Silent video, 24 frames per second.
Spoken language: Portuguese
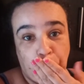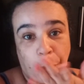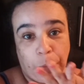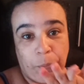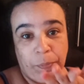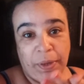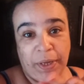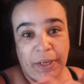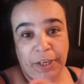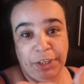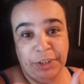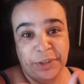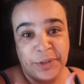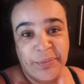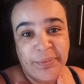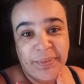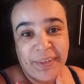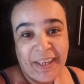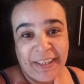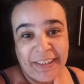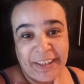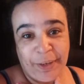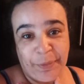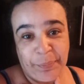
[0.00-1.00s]
Beijo,
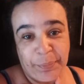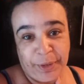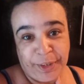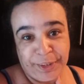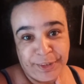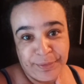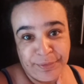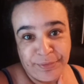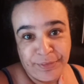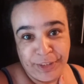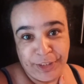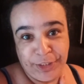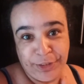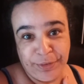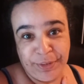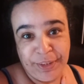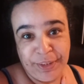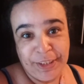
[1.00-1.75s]
até o próximo vídeo.